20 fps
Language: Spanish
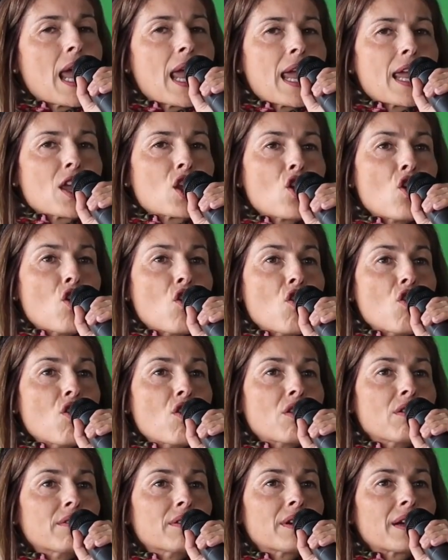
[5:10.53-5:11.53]
Yo,
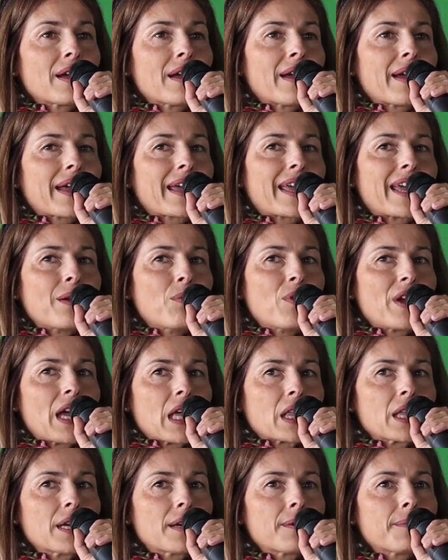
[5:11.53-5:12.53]
¿qué voy a
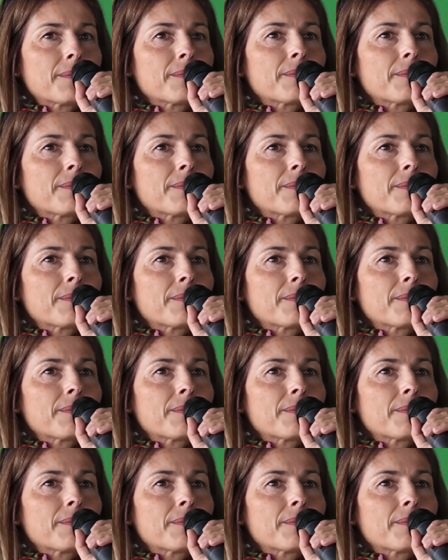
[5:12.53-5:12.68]
hacer?